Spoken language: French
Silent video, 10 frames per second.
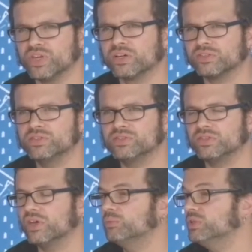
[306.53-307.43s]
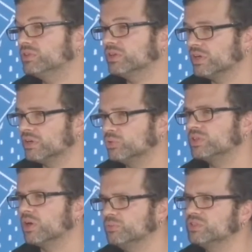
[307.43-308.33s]
artistes qui habitaient ou
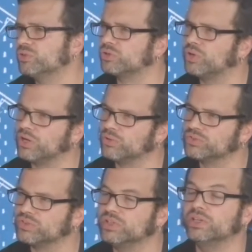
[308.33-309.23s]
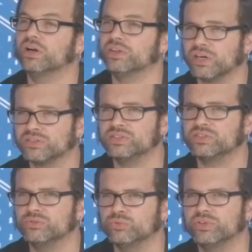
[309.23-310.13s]
qui habitent encore à Lancier et un artiste qui nous